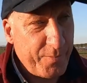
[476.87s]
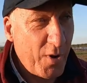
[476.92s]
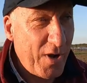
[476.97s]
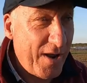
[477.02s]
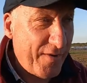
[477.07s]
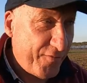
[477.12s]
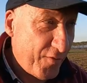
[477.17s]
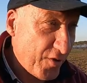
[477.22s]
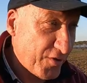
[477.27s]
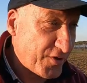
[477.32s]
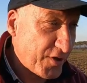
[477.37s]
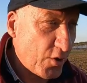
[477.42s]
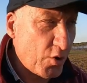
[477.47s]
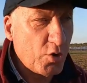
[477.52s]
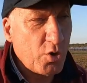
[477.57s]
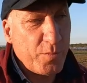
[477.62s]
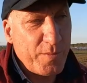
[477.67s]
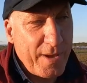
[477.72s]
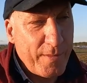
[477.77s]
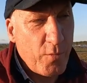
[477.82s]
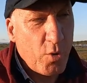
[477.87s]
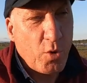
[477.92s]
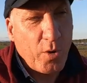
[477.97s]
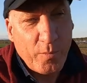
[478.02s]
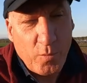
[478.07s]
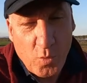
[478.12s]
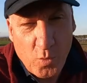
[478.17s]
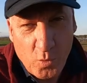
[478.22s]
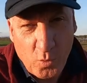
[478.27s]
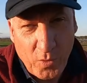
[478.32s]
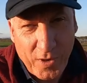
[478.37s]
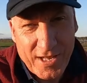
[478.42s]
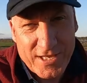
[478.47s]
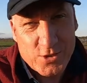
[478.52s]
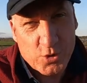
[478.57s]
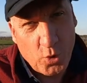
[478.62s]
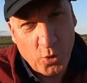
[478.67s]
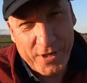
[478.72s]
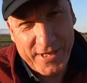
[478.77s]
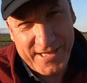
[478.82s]
Poi la fossa noi dobbiamo comunque, la
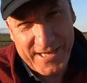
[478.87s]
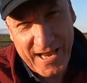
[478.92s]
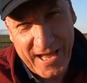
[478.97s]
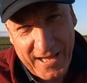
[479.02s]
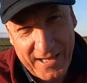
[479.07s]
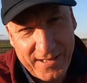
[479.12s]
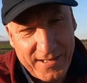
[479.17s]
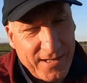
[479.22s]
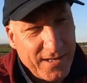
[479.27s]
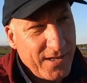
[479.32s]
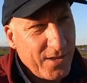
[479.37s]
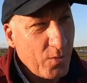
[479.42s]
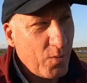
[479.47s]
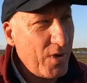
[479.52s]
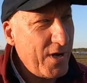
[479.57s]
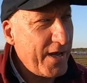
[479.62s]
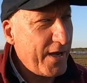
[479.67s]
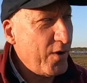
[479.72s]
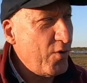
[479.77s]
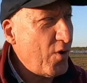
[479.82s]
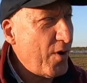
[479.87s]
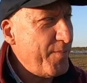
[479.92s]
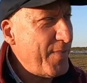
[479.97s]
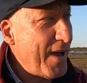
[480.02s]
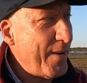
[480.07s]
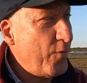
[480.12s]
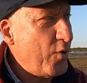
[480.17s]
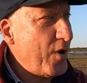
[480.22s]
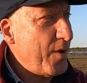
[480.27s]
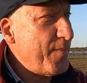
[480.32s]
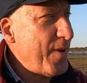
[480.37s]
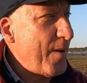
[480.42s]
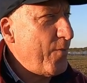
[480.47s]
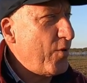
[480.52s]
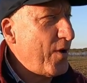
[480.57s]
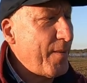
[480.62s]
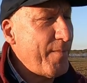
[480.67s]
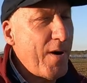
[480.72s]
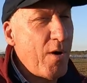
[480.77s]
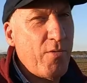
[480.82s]
scolina, quella che noi abbiamo, noi
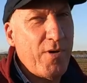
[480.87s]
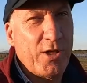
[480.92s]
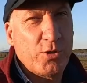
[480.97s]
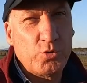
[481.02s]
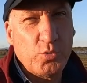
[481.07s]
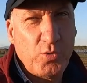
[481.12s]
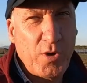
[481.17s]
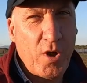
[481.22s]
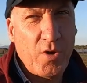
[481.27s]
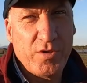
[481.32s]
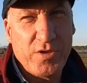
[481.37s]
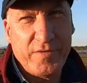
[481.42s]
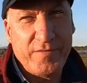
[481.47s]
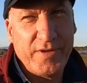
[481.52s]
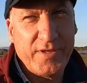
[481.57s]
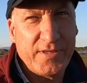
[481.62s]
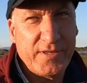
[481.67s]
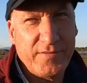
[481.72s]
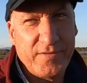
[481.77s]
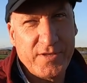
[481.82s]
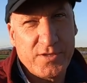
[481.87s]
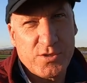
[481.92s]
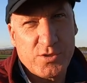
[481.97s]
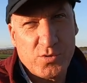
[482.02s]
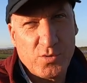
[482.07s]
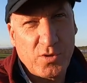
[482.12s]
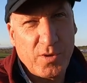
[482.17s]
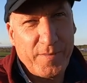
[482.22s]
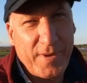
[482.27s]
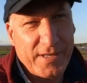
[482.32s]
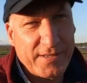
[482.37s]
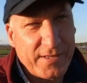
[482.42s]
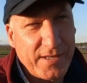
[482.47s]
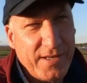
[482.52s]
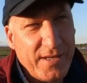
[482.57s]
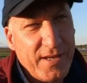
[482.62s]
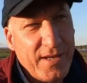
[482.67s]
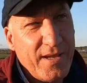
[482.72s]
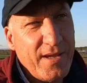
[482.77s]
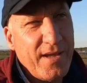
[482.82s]
abbiamo una baulatura ogni 20-25
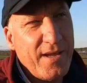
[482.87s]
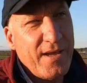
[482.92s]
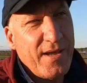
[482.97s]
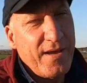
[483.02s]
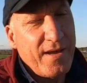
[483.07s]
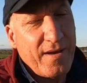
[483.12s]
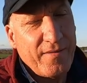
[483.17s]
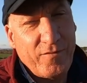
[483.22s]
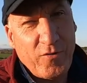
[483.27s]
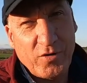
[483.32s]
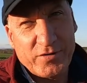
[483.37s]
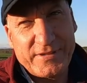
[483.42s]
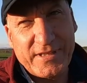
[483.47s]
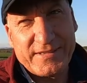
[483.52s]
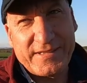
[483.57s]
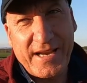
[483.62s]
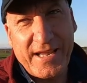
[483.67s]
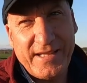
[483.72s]
metri, a volte